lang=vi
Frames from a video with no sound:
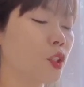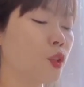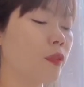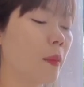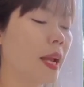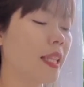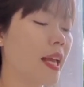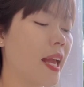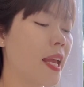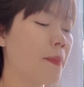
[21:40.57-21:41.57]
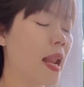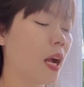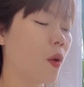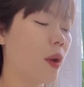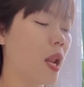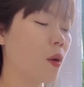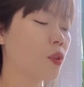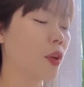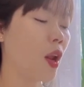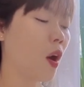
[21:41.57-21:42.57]
Chu Phong nghe thế im lặng hồi
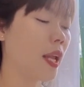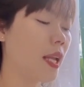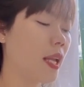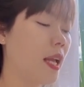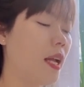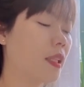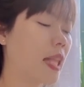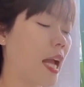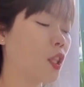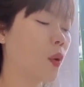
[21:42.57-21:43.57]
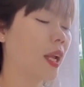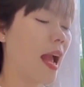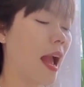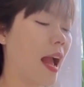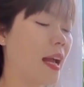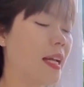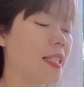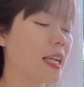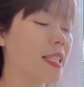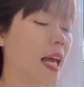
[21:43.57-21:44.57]
lâu rồi nói. Tại tôi cả,
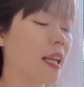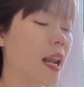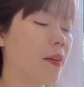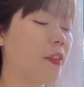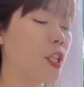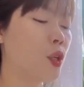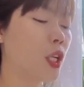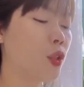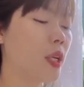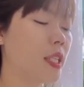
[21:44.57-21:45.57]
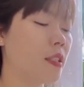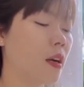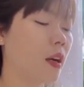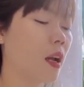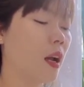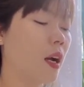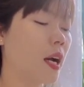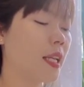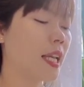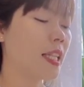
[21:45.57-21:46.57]
chắc chắn là vì chuyện chuyển trường
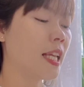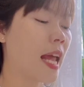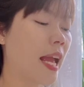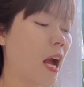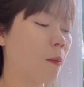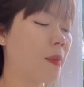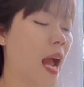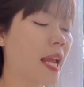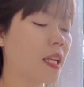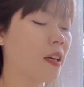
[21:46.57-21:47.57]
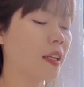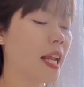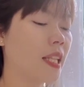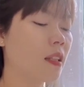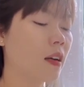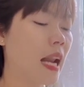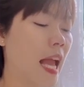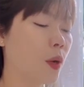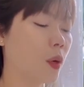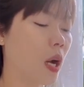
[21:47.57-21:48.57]
gần kỳ thi đại học đã ảnh hưởng đến tương
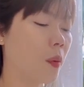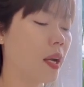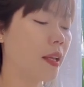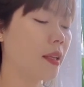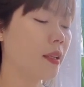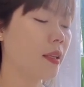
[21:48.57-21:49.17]
lai của cậu ấy.